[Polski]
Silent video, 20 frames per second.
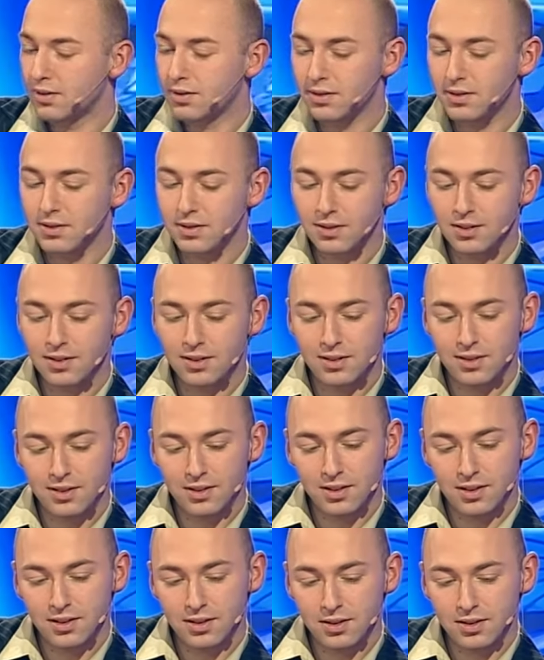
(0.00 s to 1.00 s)
dobra,
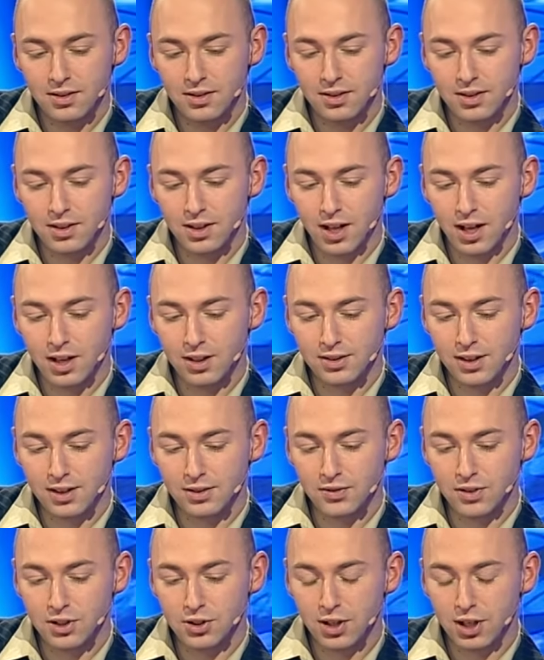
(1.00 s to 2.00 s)
Jest dobra. ale
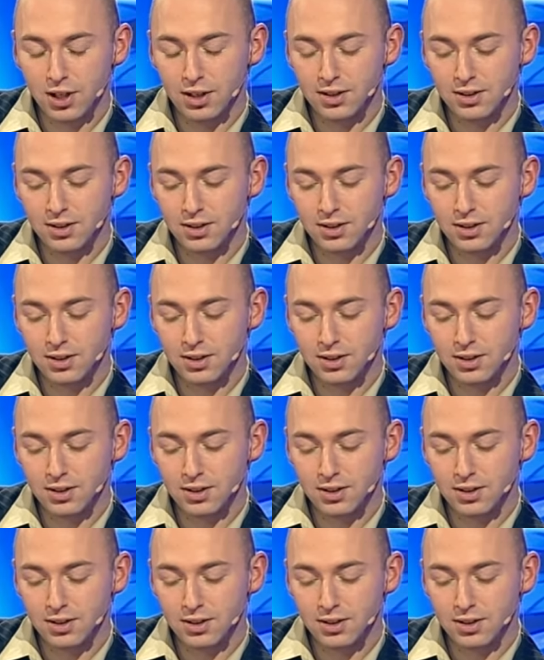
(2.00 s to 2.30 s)
zazwyczaj.